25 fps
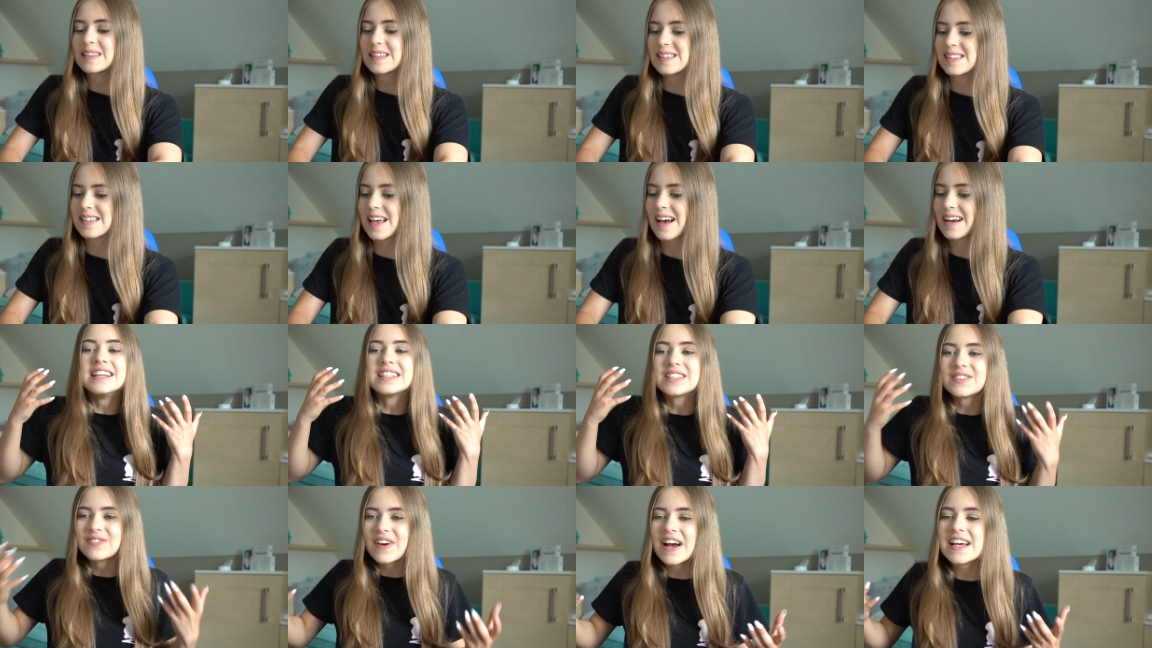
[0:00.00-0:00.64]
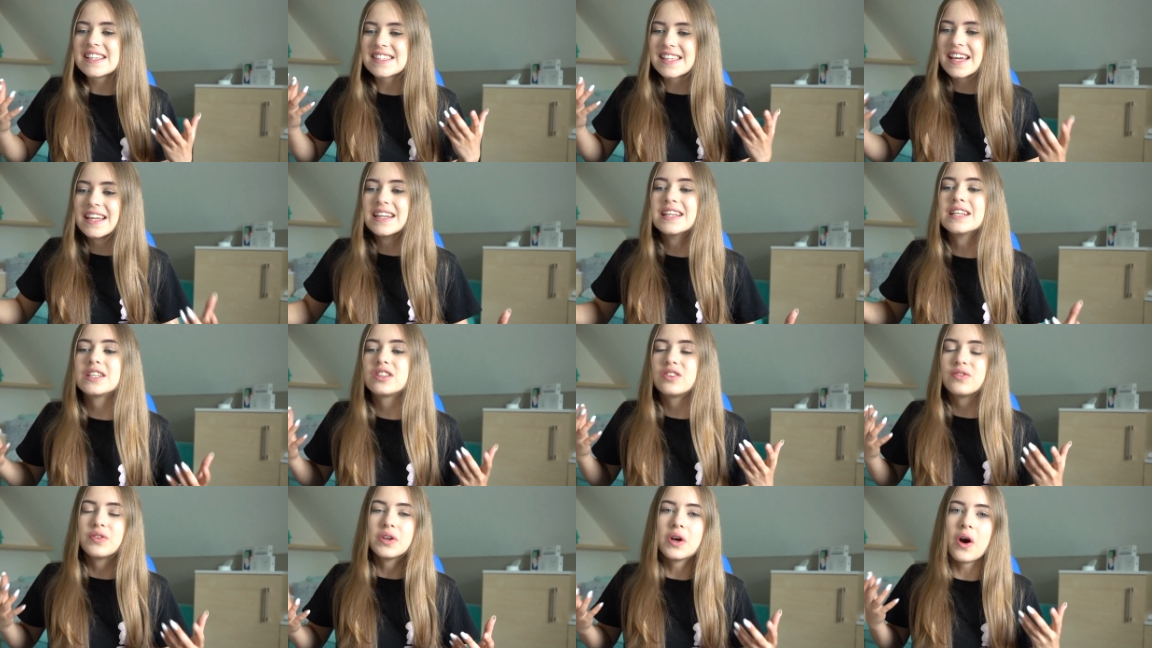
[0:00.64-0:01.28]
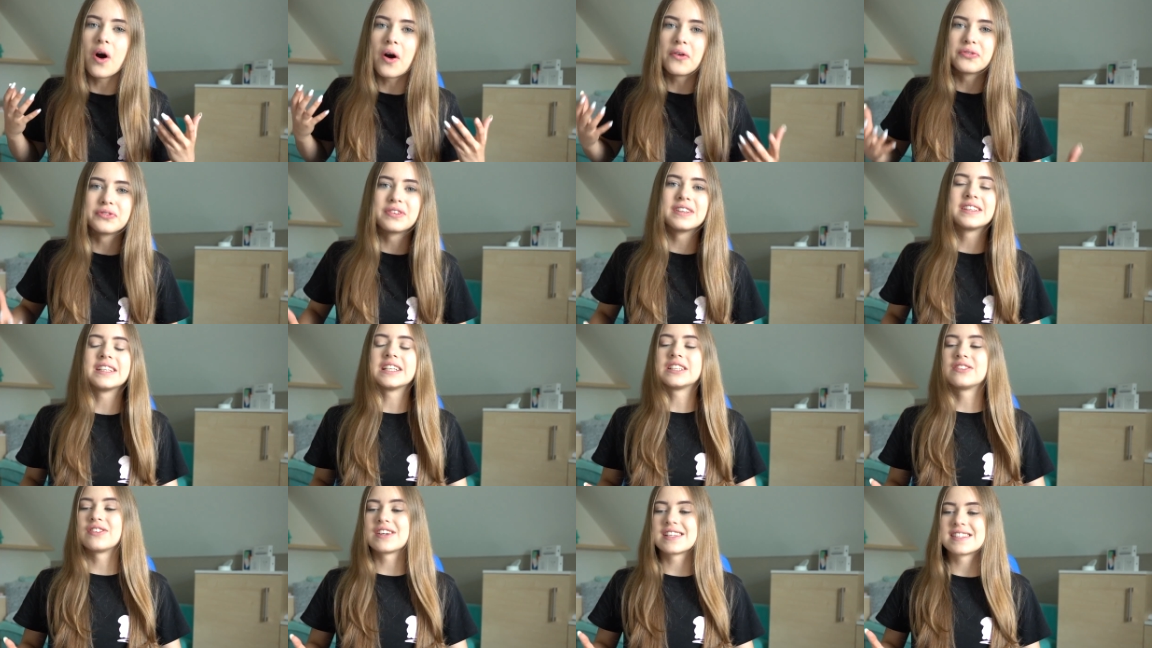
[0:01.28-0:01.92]
gesagt. Ich weiß ja nicht, wie oft
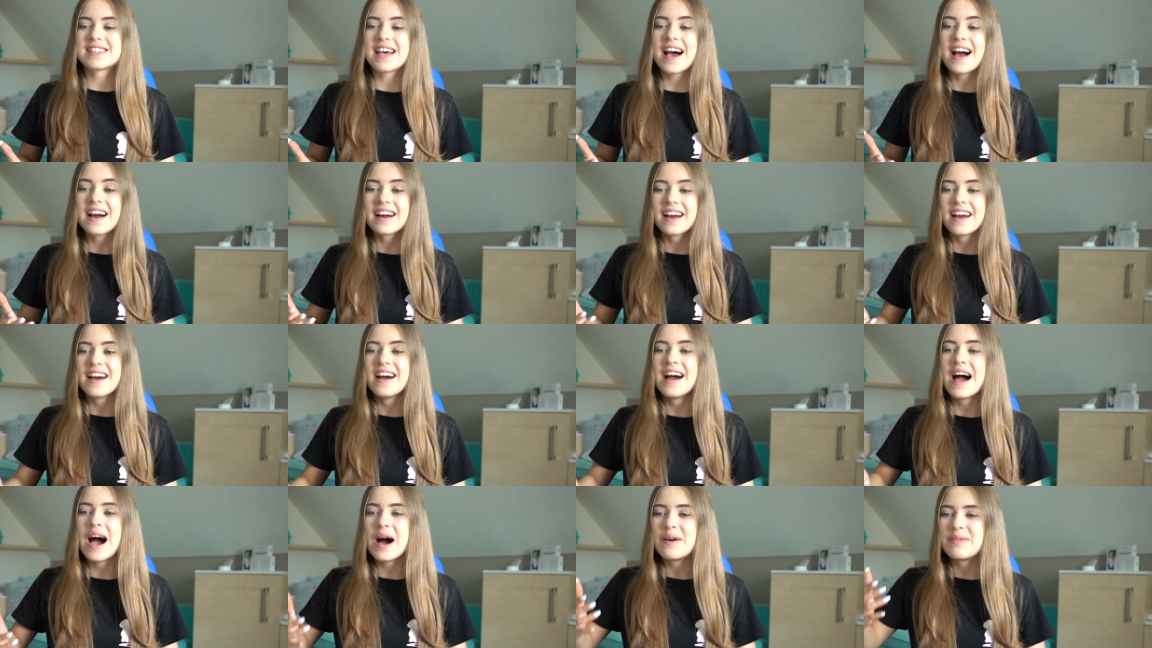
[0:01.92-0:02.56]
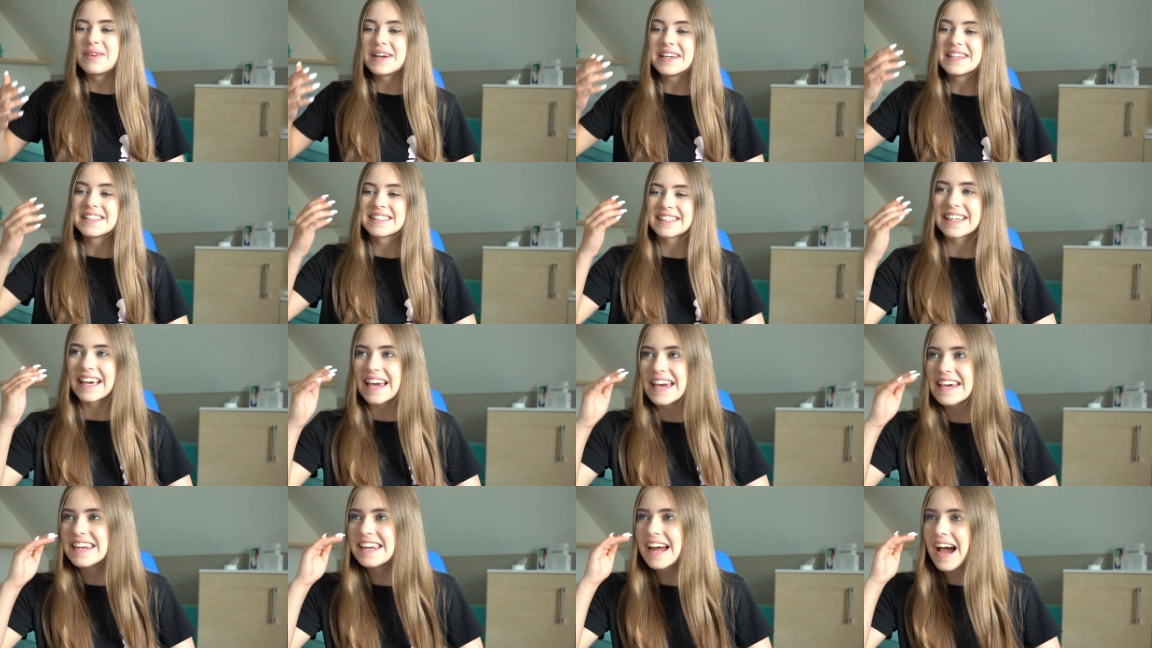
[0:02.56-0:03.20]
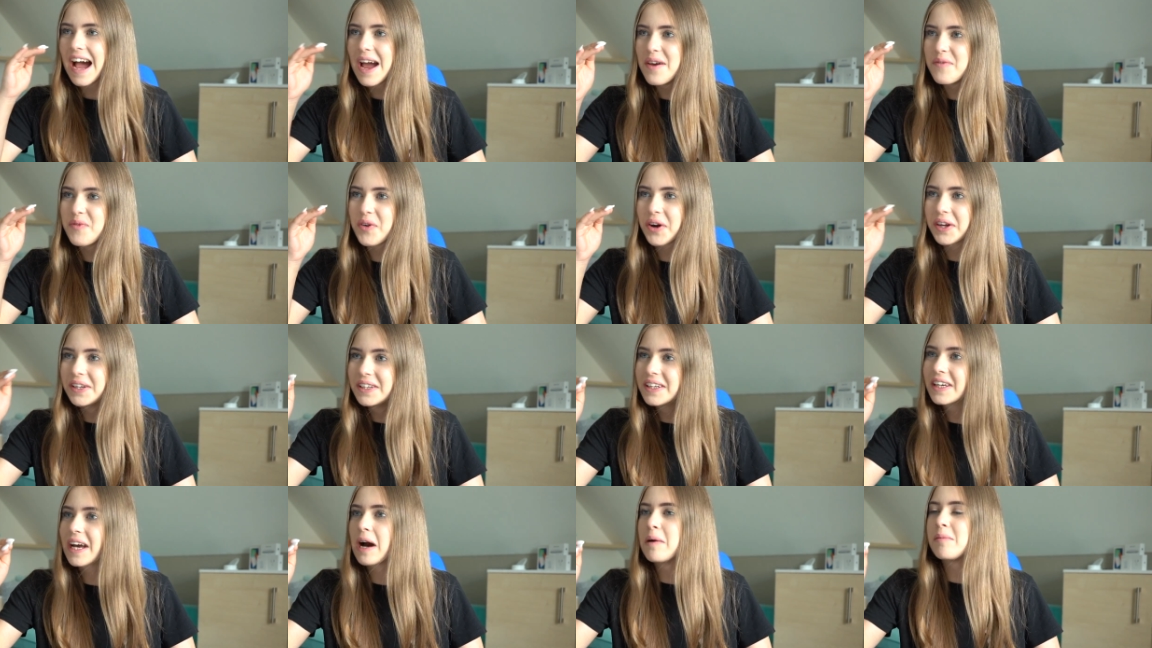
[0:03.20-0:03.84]
ich etwas sage, aber ich rede einfach
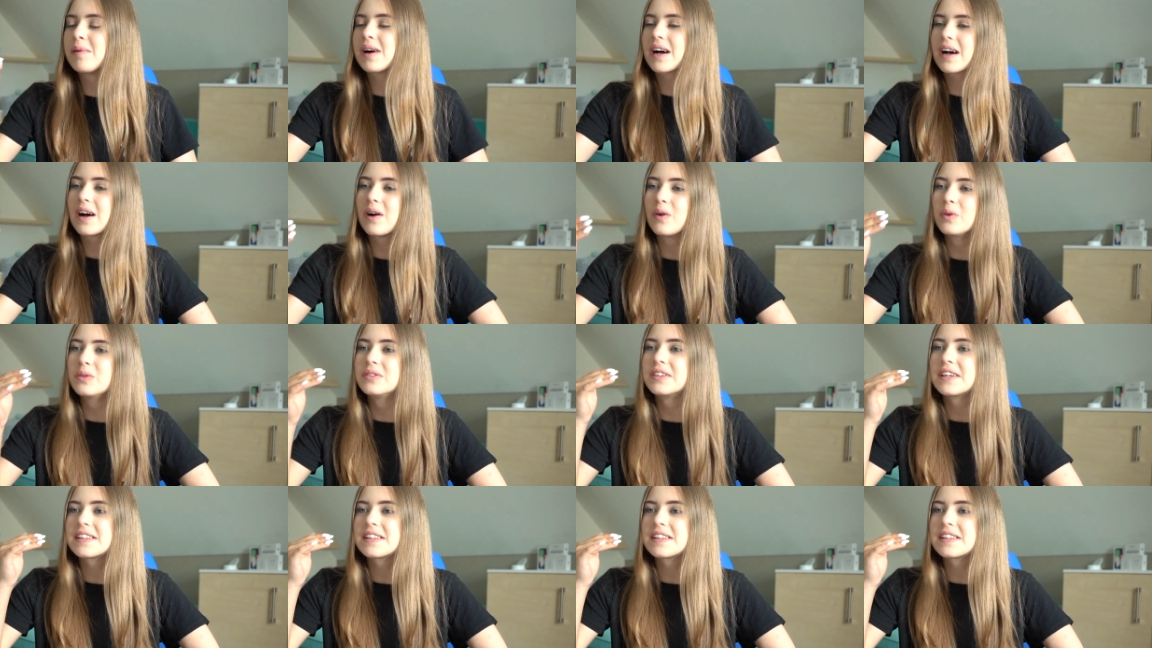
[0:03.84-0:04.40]
in die Kamera und